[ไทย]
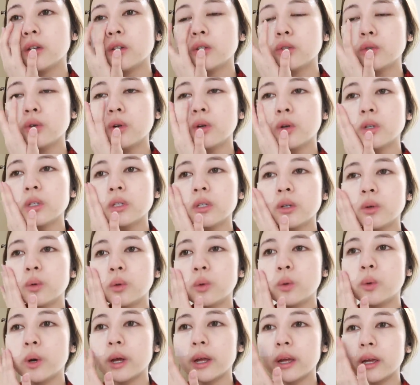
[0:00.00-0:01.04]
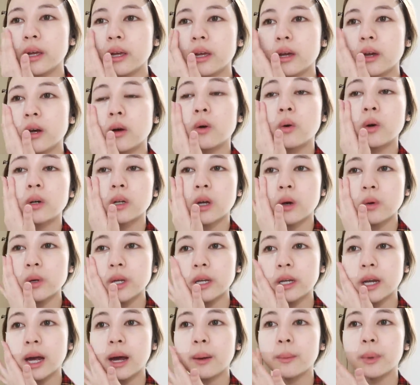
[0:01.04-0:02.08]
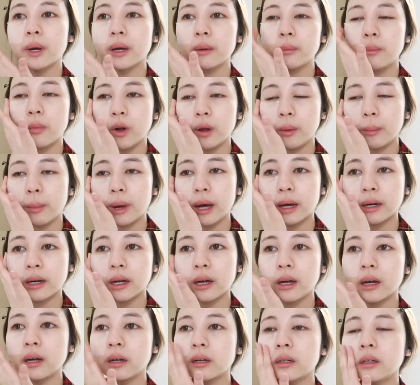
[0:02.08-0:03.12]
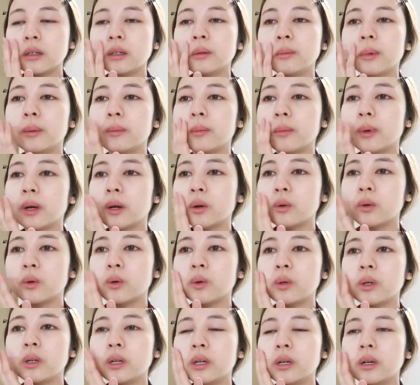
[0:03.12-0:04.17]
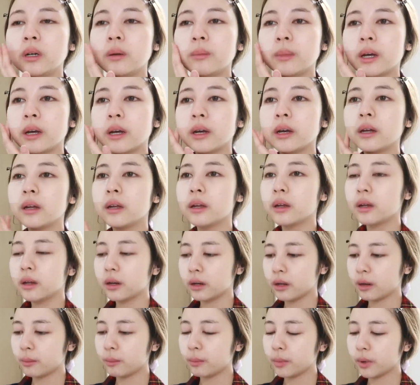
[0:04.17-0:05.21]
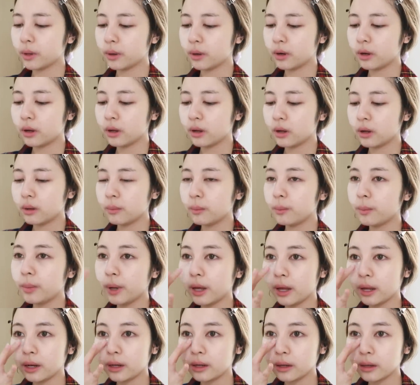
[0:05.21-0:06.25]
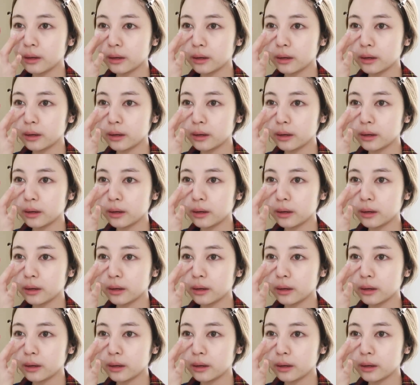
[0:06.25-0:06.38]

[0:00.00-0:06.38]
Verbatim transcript: ช่วยลดสิวด้วยคนเกาหลีทำกันบ่อยมากนะคะคือแบบเอาโทนเนอร์มาทำเป็นแพด